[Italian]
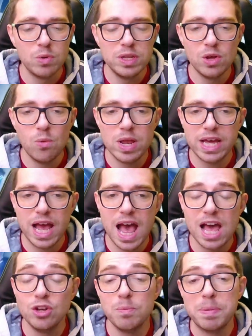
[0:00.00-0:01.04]
quindi
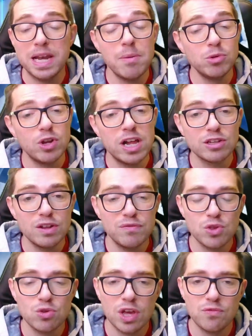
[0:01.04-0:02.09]
Quadrado, parliamo di un altro
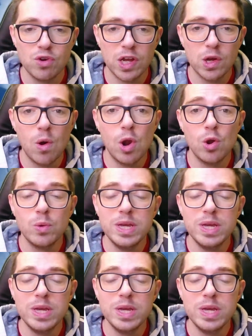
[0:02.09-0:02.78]
difensore fuori ruolo,